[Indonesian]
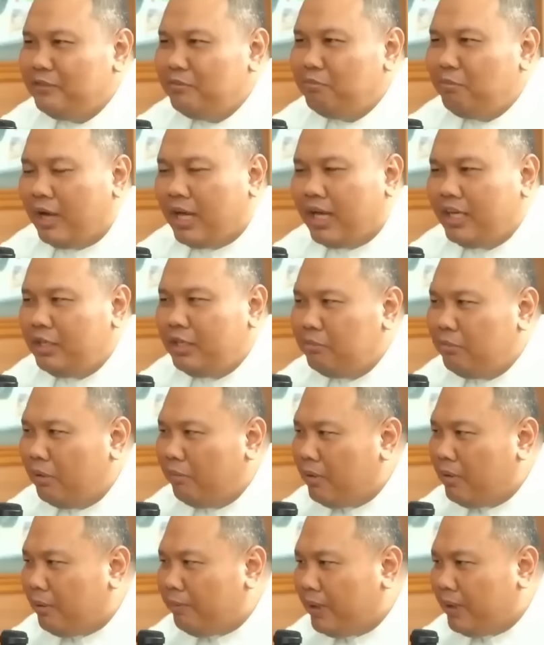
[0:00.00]
Bahkan di
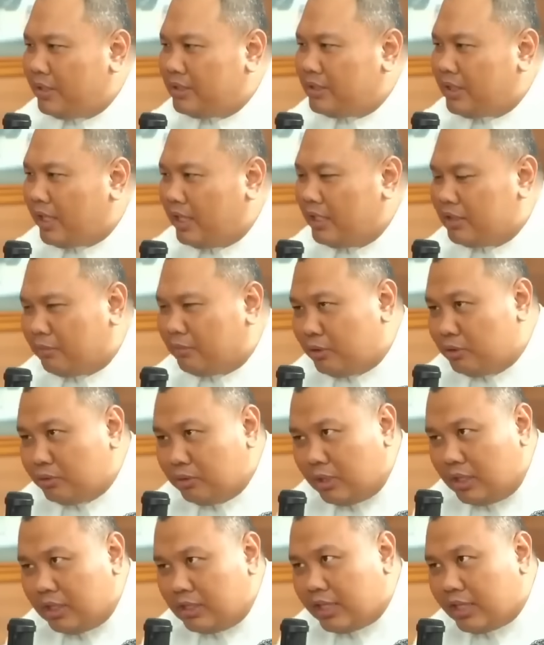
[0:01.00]
beberapa acara yang
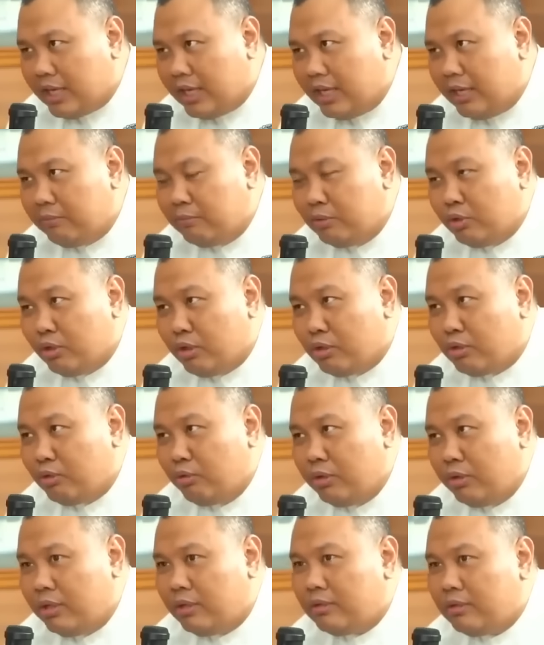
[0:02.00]
termasuk acara yang menurut
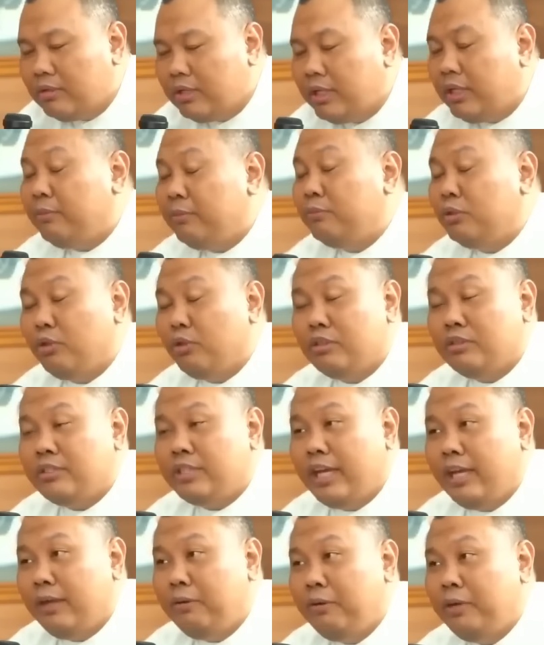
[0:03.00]
gue, eh, menurut
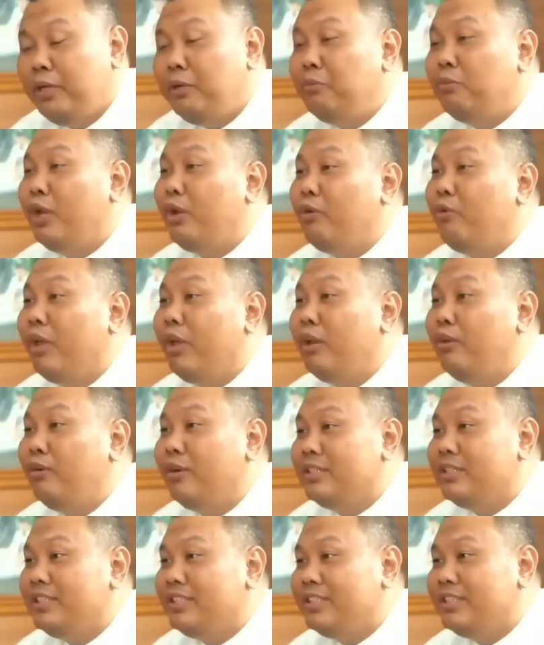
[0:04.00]
saya ini boleh gue lu
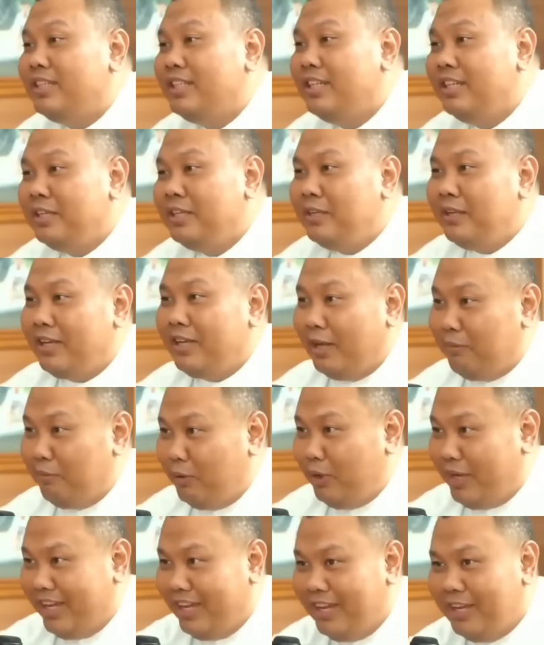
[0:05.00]
gak sih di sini? Enggak
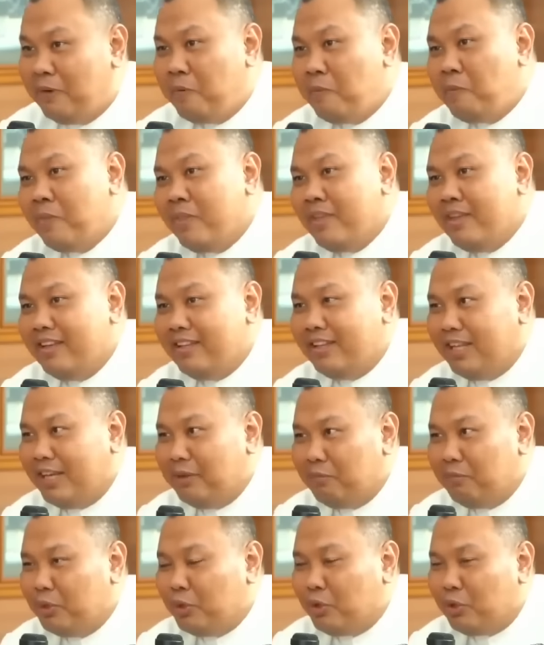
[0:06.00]
boleh ya. Jadi
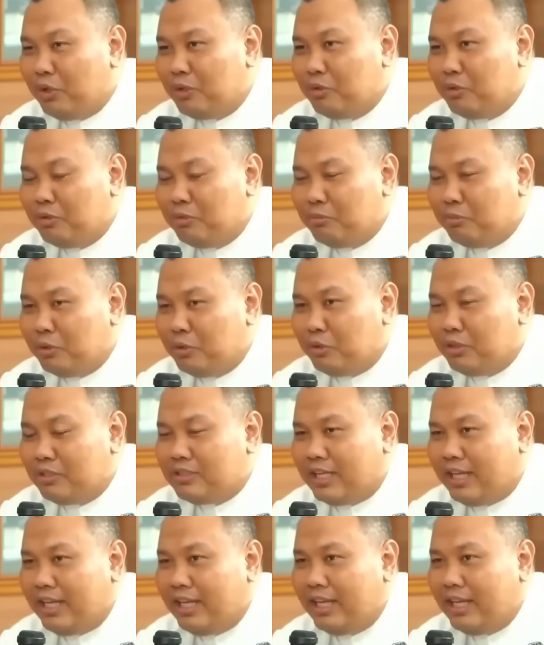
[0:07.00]
menurut menurut
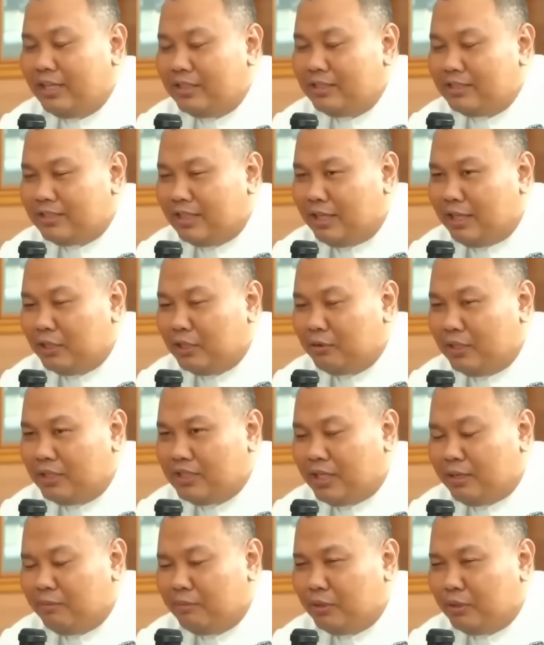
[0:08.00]
saya salah satu
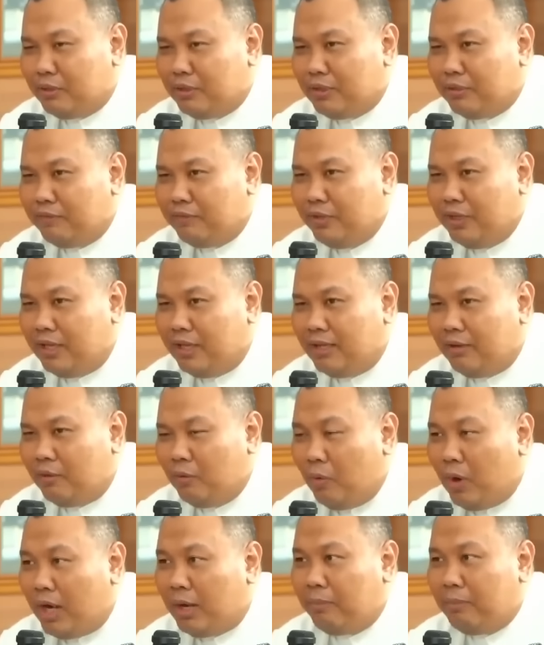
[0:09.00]
acara Metro TV yang
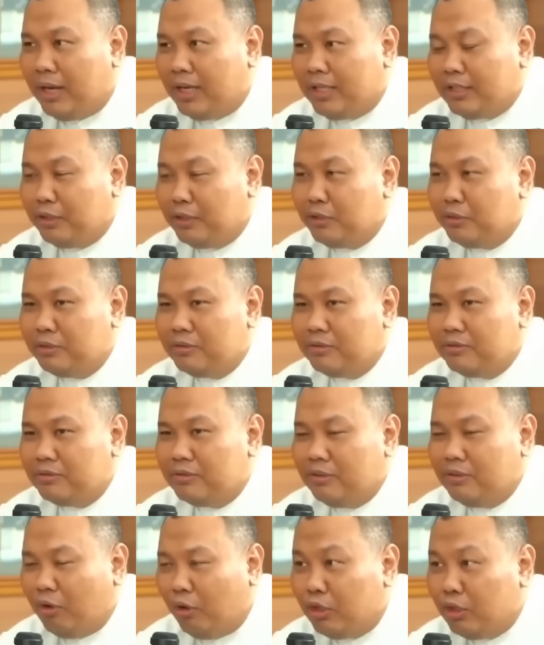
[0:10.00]
wah banget itu
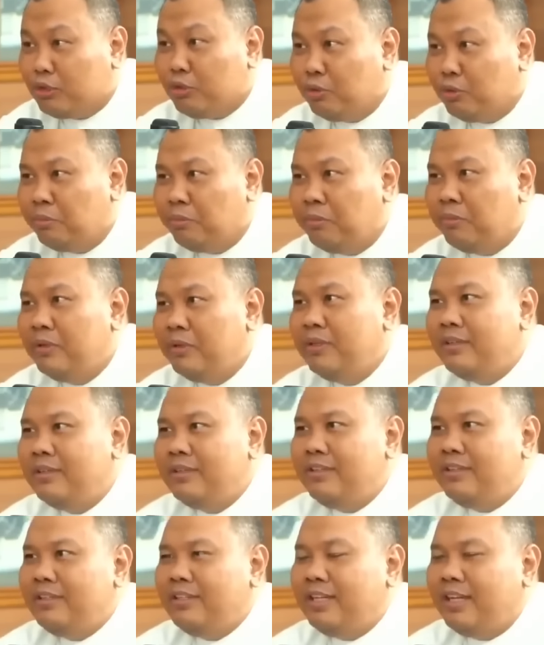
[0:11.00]
Hot Room
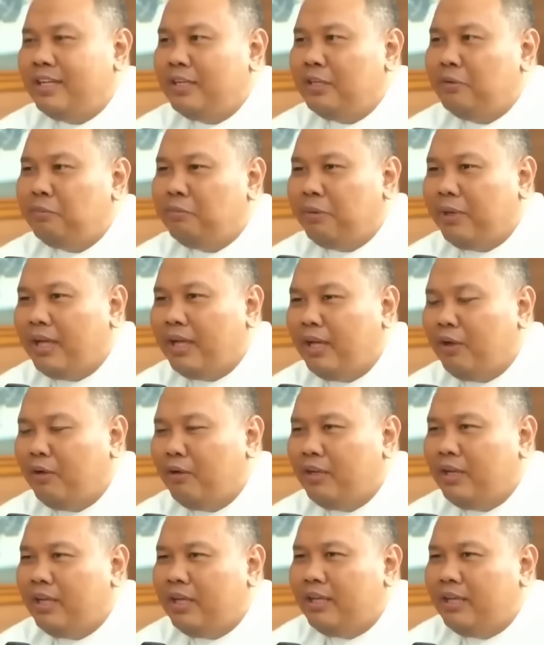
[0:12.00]
yang dipegang
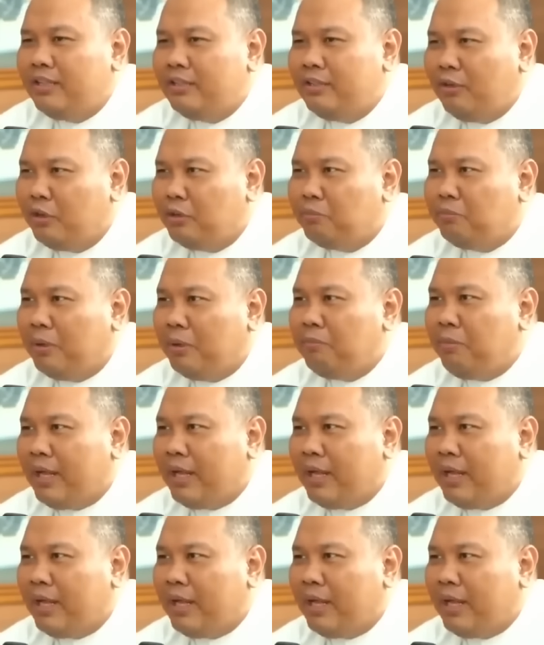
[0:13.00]
oleh Hotman